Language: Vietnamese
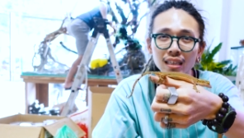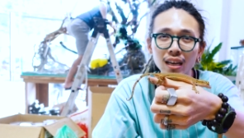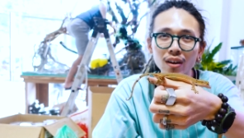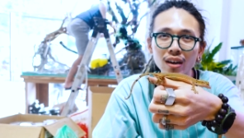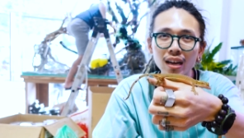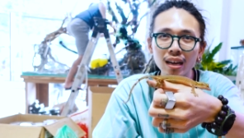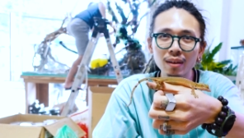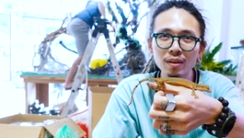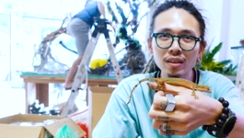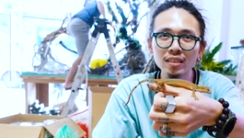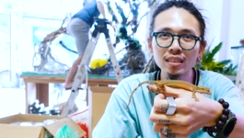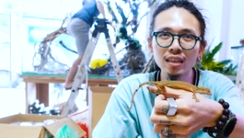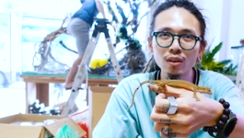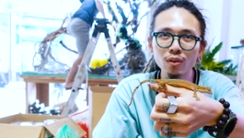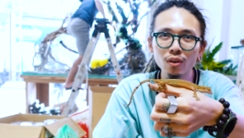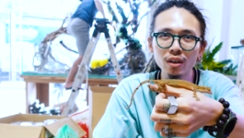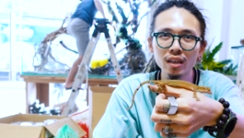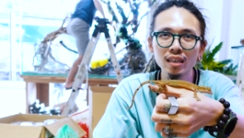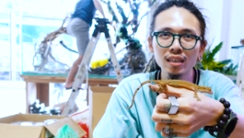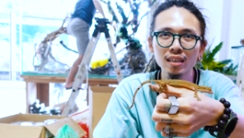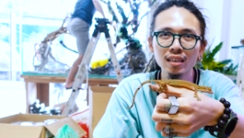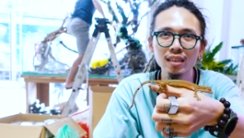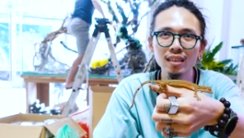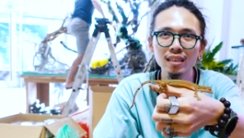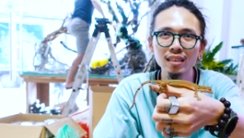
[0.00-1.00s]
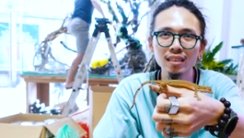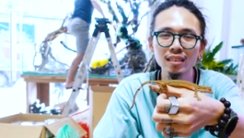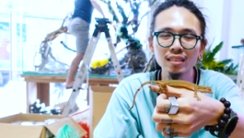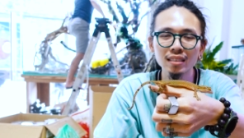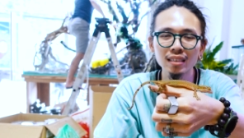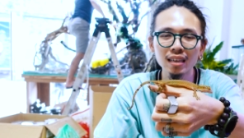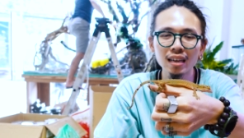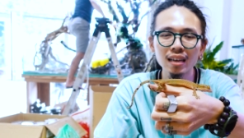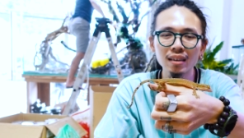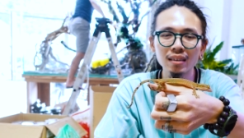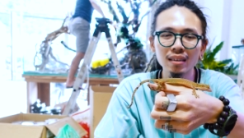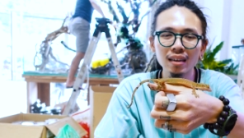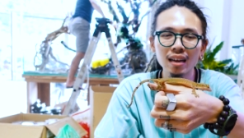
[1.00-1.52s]
Chưa nhìn thấy con này bao giờ luôn.
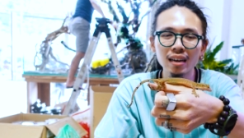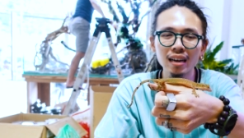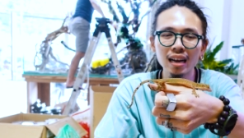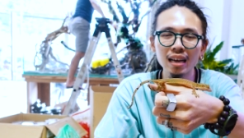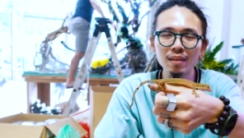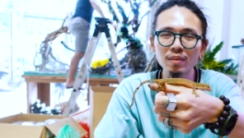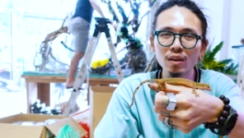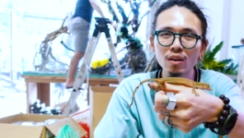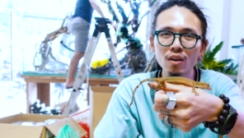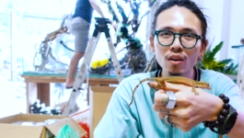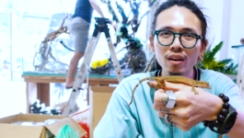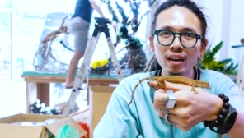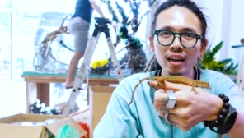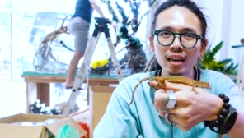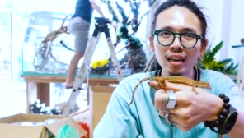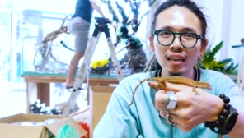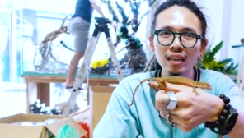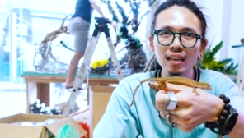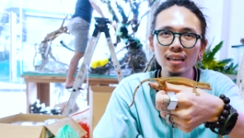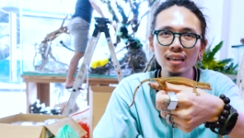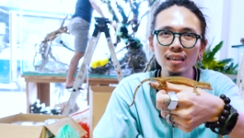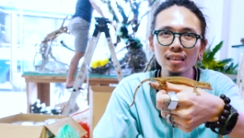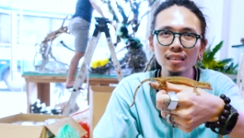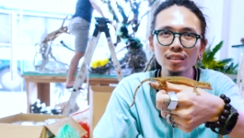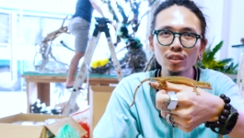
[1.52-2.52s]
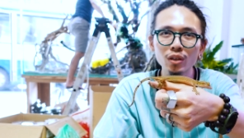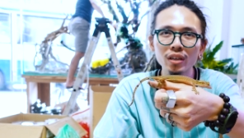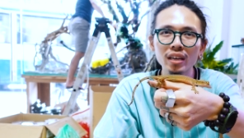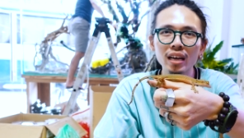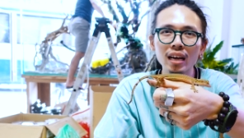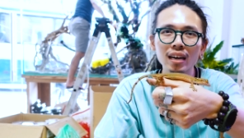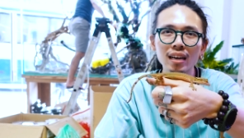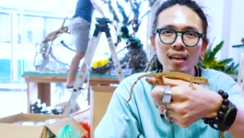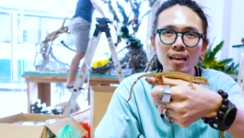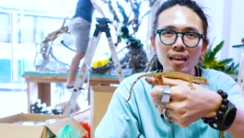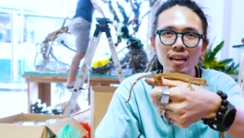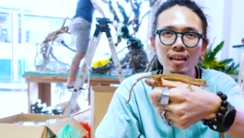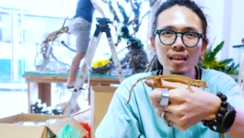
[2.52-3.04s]
Chứ là đợt này mới có con này xuất
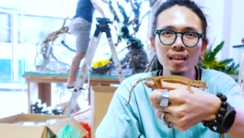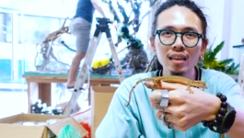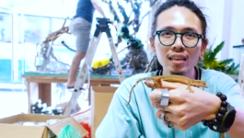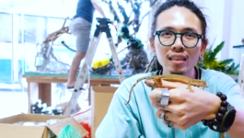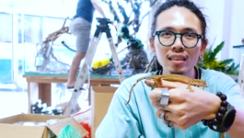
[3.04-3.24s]
hiện.